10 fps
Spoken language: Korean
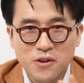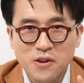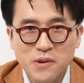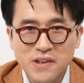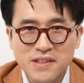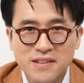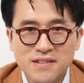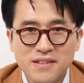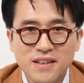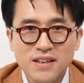여러 명이
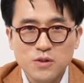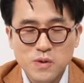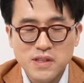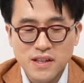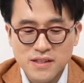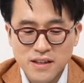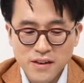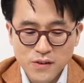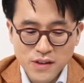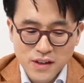되는 조직이
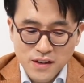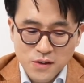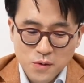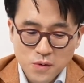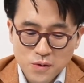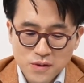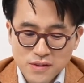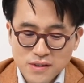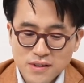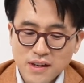되잖아요. 뭐 그런
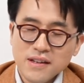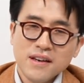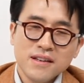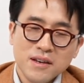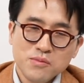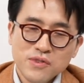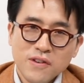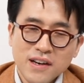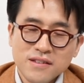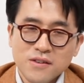것들을 하나하나
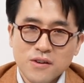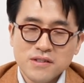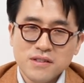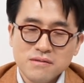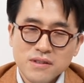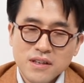풀어가는 거. 이제